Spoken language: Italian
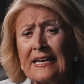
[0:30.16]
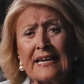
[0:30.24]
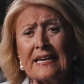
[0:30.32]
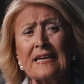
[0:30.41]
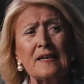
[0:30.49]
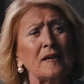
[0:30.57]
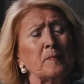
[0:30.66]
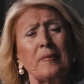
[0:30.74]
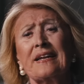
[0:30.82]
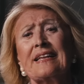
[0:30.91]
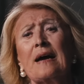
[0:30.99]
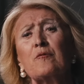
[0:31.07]
e
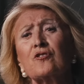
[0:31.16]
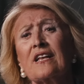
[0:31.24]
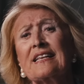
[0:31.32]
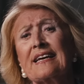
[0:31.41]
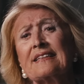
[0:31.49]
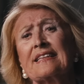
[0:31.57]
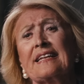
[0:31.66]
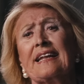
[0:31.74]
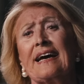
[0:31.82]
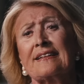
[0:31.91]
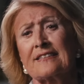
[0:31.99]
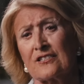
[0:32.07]
parliamo degli
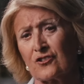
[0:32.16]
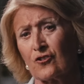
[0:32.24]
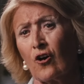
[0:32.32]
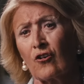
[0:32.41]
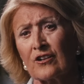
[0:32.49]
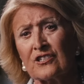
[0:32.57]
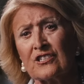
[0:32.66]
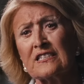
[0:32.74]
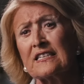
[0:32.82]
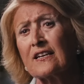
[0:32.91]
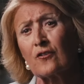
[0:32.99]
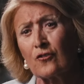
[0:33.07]
antenati
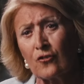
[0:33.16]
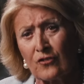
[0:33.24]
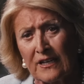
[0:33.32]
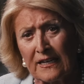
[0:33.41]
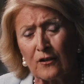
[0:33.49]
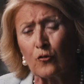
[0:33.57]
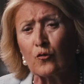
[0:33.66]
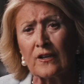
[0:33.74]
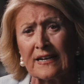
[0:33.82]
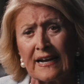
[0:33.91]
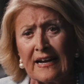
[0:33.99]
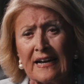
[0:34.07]
storici, dicono che
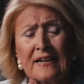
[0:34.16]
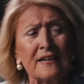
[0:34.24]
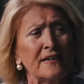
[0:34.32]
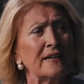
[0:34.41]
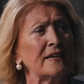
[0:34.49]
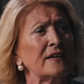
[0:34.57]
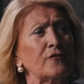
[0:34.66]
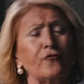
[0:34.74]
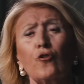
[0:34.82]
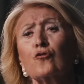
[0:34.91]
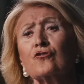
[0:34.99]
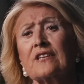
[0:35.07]
l'unica eh,
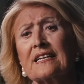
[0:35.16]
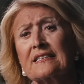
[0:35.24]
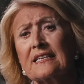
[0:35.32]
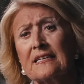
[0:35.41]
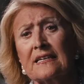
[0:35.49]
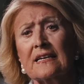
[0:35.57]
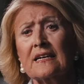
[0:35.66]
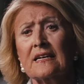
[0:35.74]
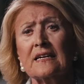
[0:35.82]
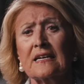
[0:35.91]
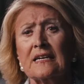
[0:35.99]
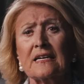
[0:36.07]
fonte di
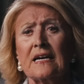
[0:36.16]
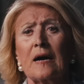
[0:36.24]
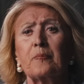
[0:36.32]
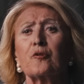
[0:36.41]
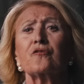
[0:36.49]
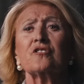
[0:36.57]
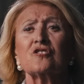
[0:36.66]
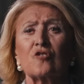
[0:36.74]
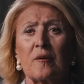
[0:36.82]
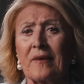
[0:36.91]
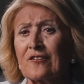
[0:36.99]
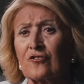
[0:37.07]
eh,
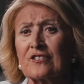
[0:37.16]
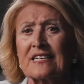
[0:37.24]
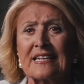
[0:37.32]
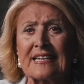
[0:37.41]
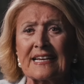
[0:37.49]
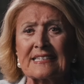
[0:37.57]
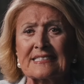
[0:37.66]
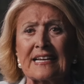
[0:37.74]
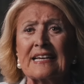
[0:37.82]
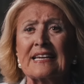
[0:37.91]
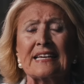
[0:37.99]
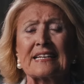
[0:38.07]
approvvigionamento e di
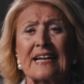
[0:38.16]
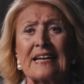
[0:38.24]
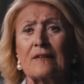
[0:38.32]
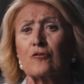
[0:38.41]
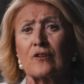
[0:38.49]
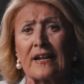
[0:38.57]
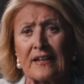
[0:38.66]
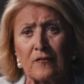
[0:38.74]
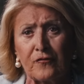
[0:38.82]
ricchezza era lavorare il